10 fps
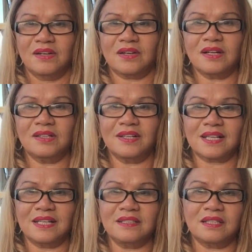có người nó
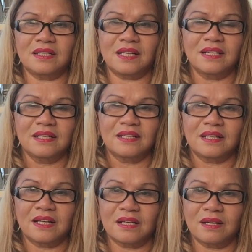kỹ thì là
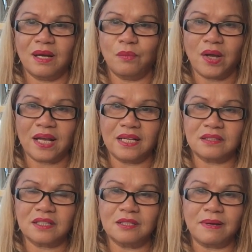à, một hai ngày
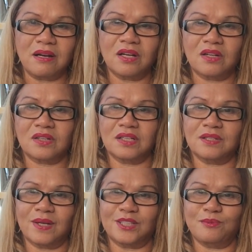trước khi bảo là hình nó
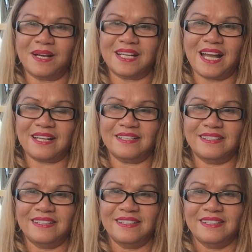qua tiểu bang khác
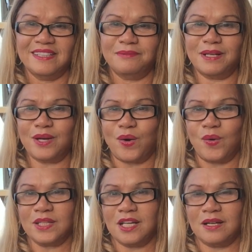mới
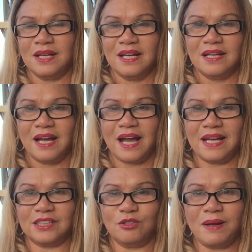khổ nha
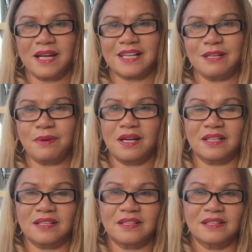hai tiểu bang kế
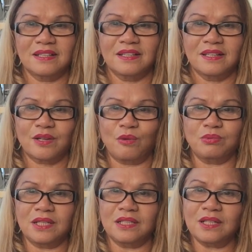bên á
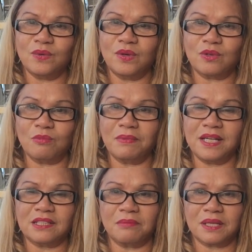cũng dính luôn cũng
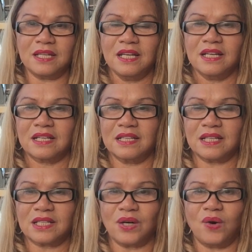bị trong cái cái
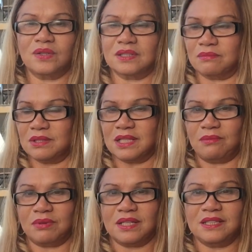cái côn trong cái
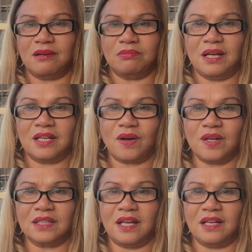dòng cái dòng là
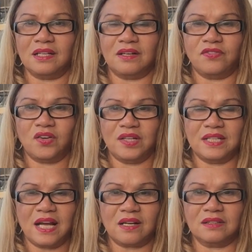có thể là ở
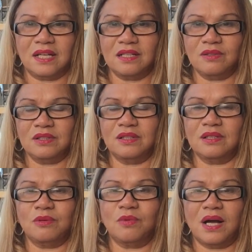Florida có thể nó nó
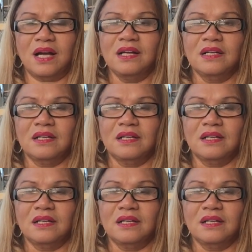nó qua